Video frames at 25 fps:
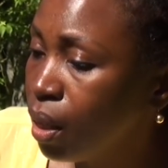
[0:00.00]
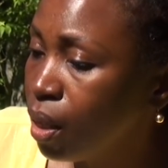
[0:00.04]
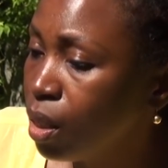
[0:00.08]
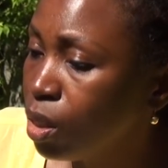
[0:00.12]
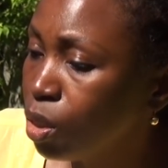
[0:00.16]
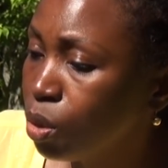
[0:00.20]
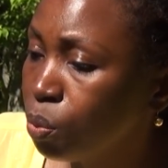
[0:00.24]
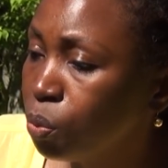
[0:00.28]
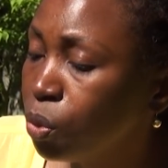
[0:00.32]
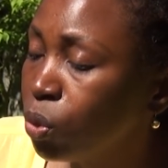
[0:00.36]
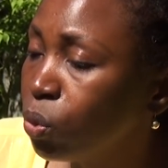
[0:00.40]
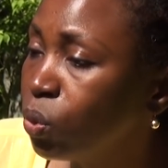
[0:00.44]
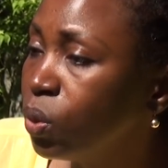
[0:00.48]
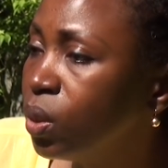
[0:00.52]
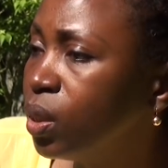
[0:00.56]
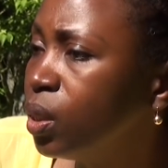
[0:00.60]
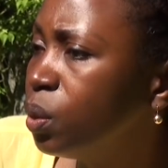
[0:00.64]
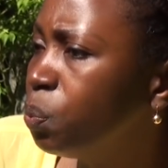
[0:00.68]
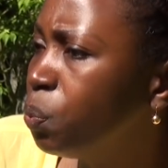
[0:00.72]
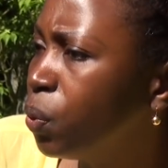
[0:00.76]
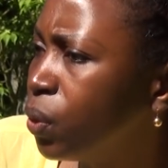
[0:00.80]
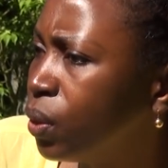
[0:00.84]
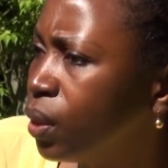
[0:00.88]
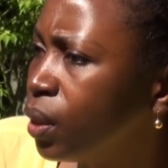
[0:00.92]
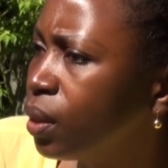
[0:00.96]
Et je me suis
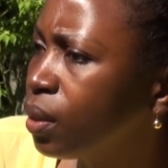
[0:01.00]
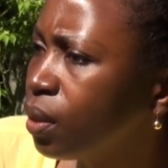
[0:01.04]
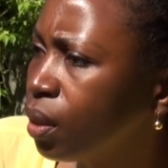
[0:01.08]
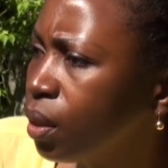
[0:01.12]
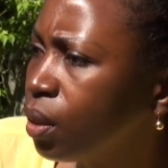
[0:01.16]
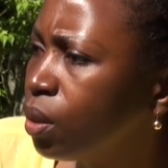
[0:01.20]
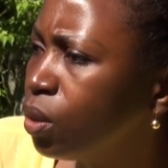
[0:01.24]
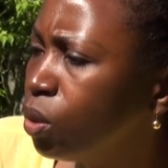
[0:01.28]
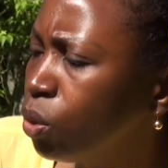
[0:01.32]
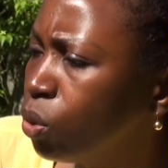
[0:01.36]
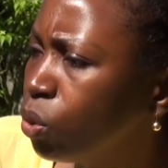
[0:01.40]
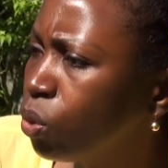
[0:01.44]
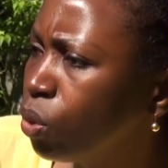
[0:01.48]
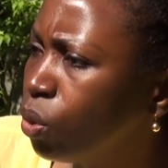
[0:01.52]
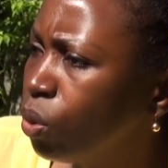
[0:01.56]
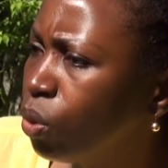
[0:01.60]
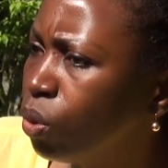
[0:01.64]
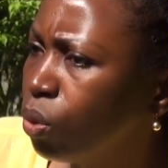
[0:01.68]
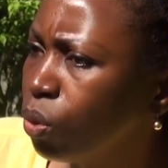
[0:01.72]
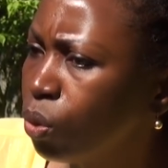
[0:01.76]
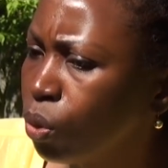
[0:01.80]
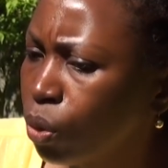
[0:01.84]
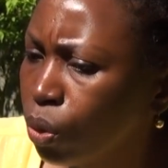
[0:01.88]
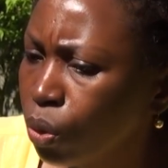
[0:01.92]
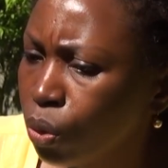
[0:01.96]
dit peut-être qu'ils
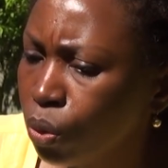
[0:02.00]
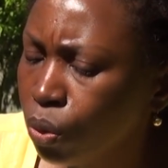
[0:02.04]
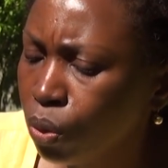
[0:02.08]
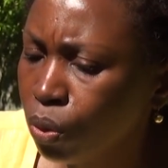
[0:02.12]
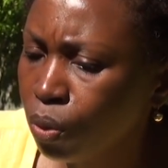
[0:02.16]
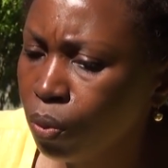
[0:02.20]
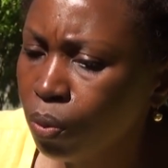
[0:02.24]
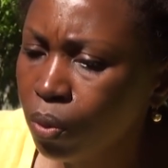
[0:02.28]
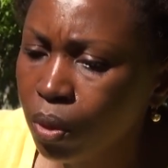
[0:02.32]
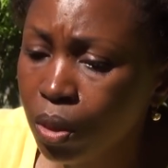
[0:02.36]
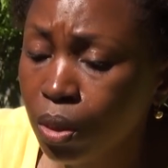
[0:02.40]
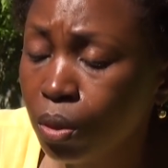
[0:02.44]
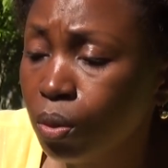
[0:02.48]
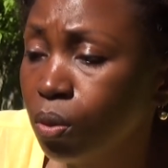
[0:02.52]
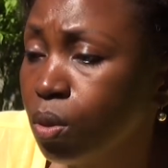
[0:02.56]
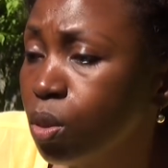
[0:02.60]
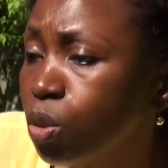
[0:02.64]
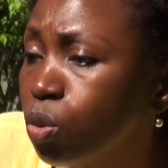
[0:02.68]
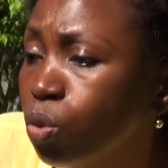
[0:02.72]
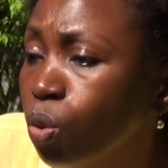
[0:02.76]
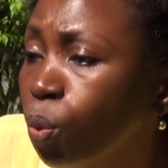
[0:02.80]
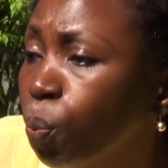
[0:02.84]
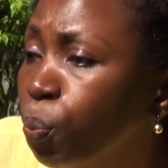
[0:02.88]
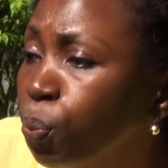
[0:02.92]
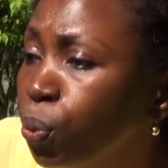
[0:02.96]
ont cru,
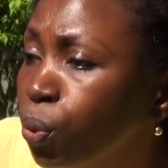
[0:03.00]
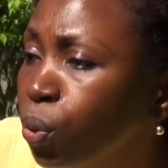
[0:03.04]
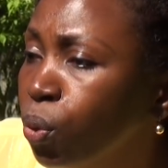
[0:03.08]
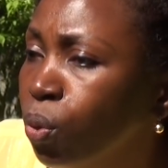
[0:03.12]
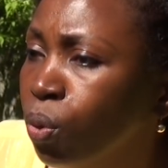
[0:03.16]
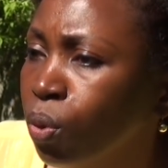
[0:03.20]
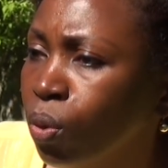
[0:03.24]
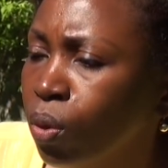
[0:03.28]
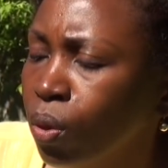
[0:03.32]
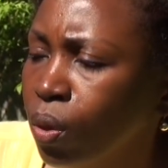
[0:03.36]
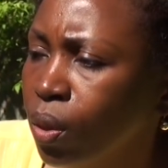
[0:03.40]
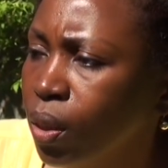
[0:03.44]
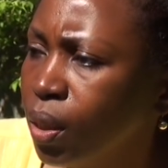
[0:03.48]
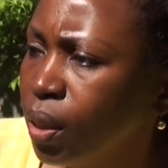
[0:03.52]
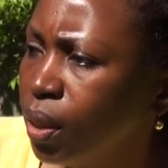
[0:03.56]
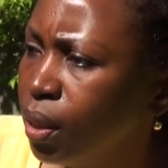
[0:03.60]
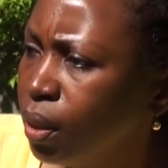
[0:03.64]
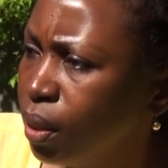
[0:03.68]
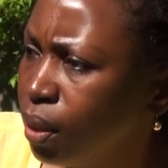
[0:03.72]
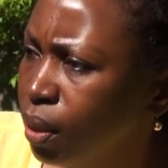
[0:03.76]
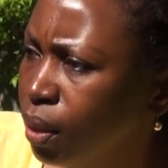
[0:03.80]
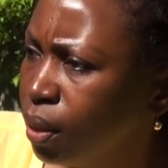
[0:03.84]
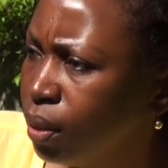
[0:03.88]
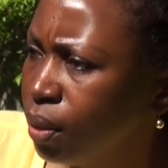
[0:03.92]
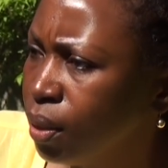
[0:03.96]
qu'ils ont pu
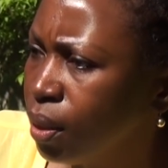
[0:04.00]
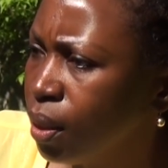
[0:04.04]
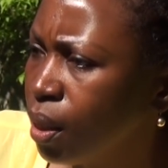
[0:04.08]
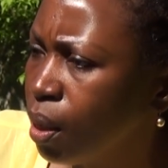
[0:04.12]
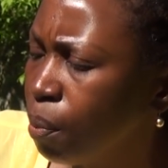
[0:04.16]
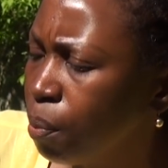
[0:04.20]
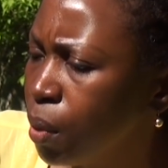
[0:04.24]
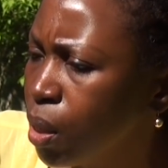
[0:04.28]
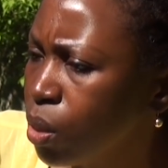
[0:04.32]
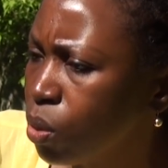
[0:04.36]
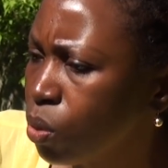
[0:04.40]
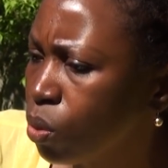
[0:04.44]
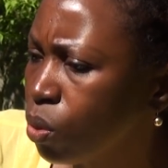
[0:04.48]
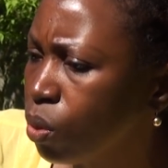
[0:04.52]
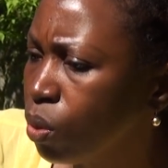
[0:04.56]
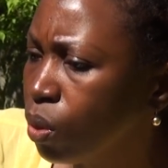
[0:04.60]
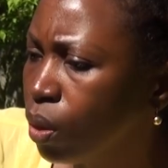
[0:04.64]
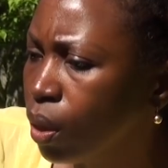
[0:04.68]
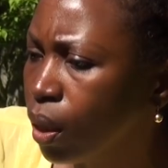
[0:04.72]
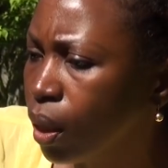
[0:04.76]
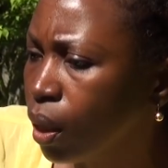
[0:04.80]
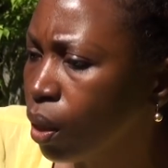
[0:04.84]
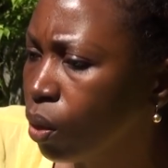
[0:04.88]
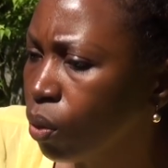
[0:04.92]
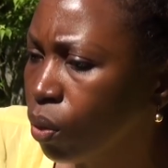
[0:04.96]
quitter la
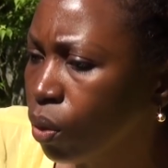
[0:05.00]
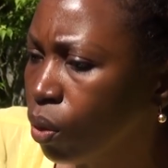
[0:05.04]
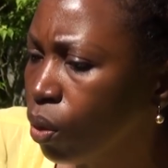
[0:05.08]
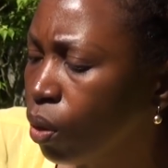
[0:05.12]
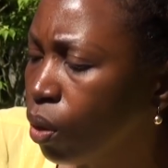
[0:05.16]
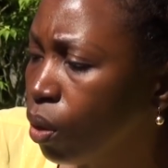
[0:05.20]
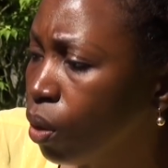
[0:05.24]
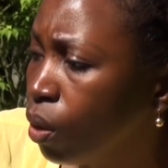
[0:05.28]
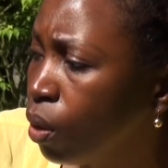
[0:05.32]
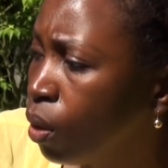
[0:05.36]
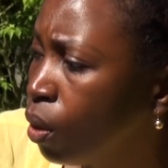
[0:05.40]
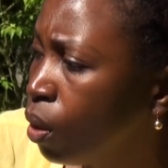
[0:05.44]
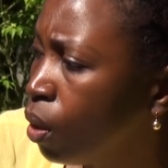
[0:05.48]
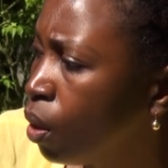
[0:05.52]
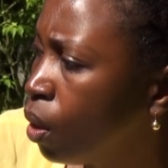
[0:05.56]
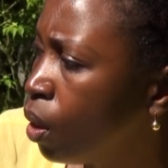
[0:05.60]
maison et que,